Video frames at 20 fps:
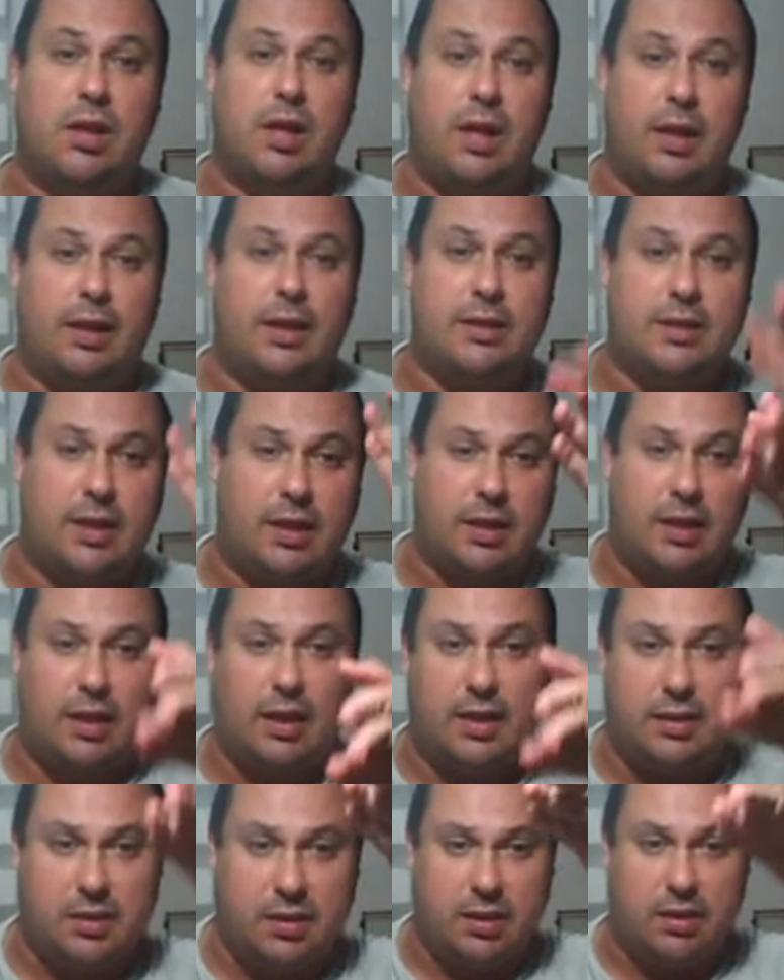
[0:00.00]
a Grécia
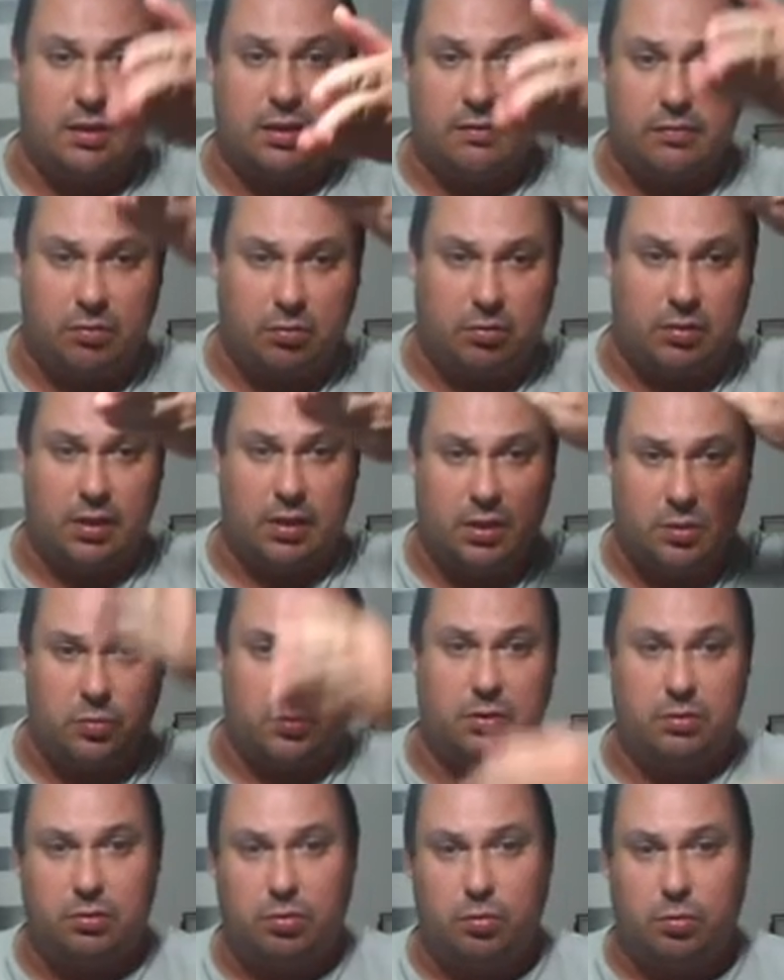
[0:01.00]
clássica está voltada
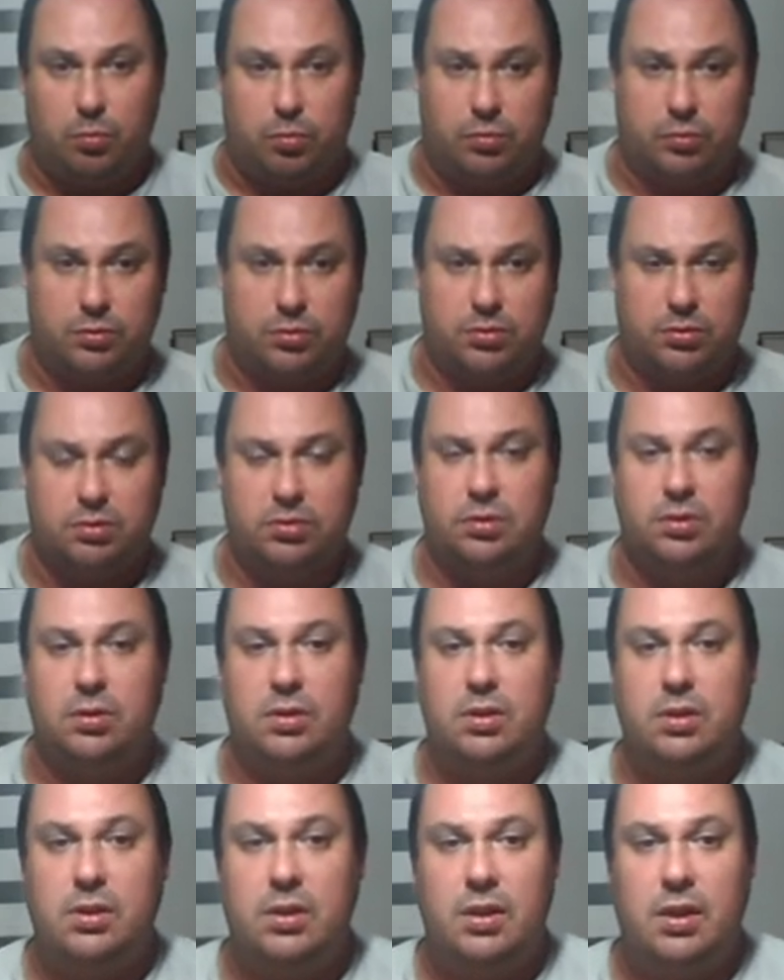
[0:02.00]
para antropos.
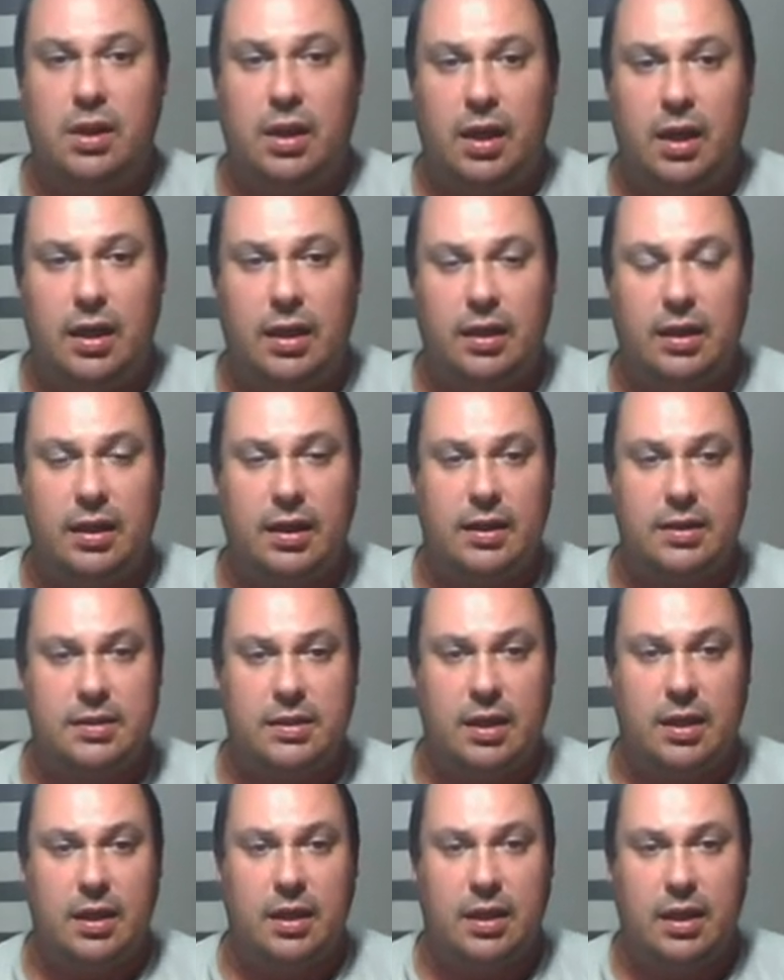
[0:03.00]
A
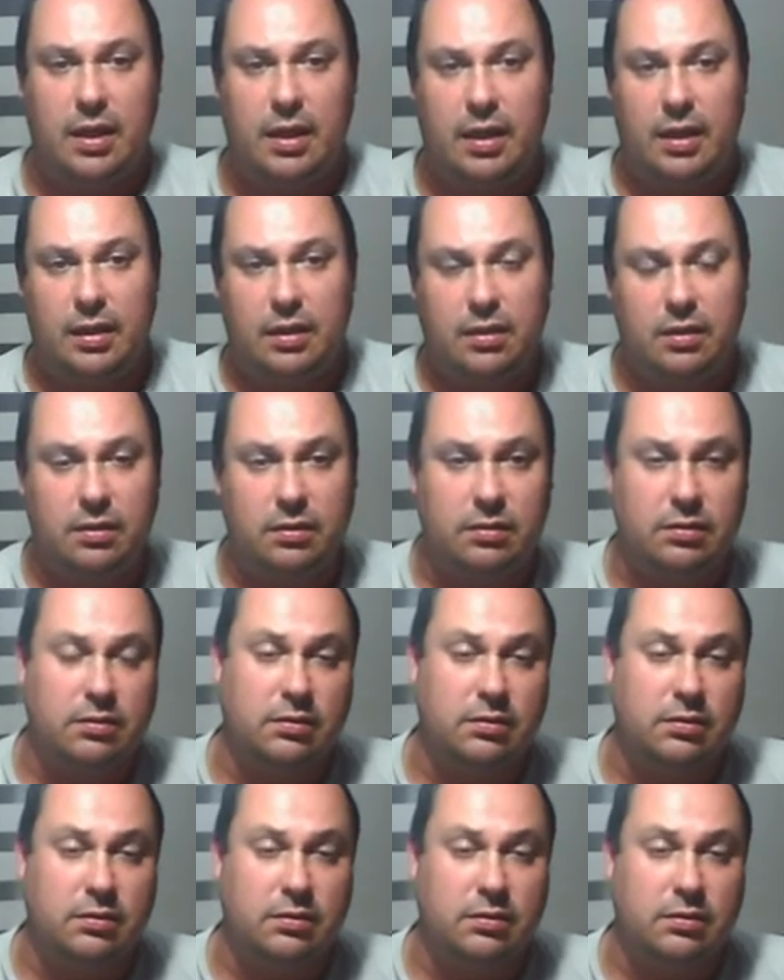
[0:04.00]
Grécia arcaica